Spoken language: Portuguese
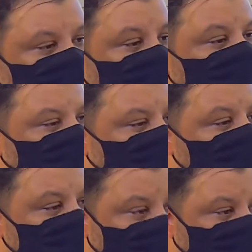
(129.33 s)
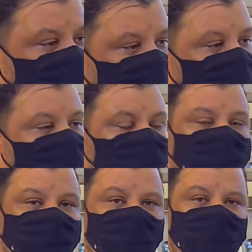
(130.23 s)
de viver
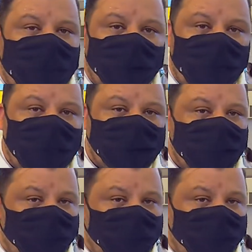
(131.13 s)
profundamente, internamente a